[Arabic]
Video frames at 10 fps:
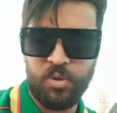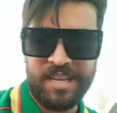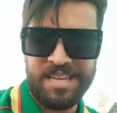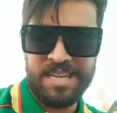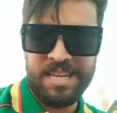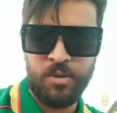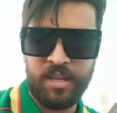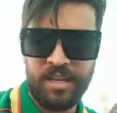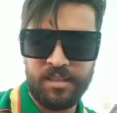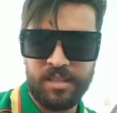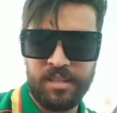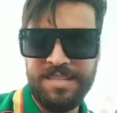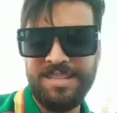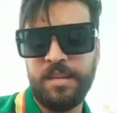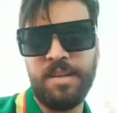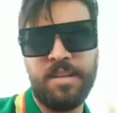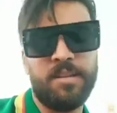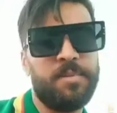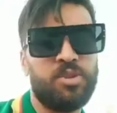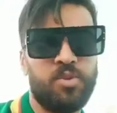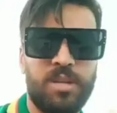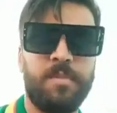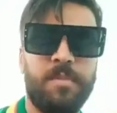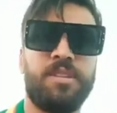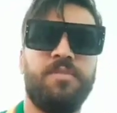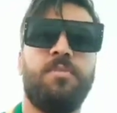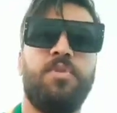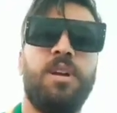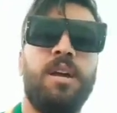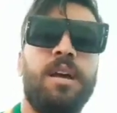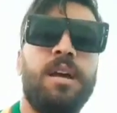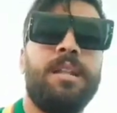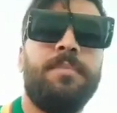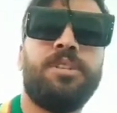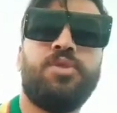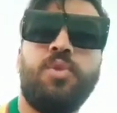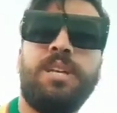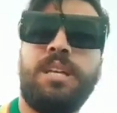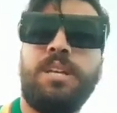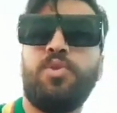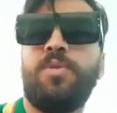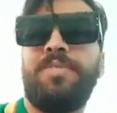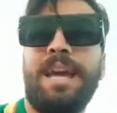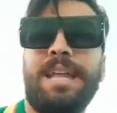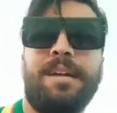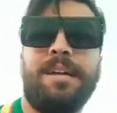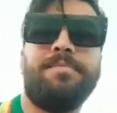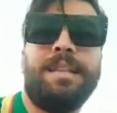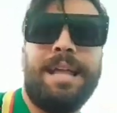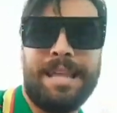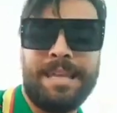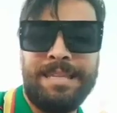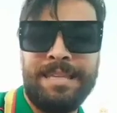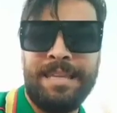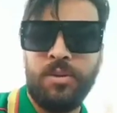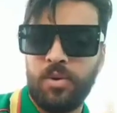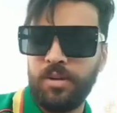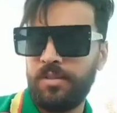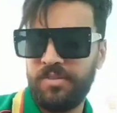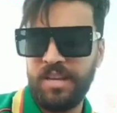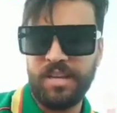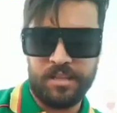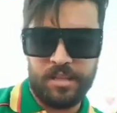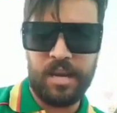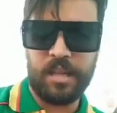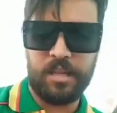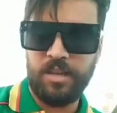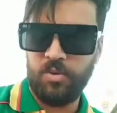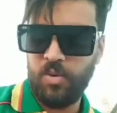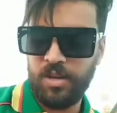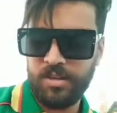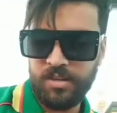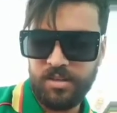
وداك النيلو كيعطي دابا دابا التوني آه، باش نفهمو دابا التوني كيشوف كذا العرق النيلو في ريحه العرق النيلو واش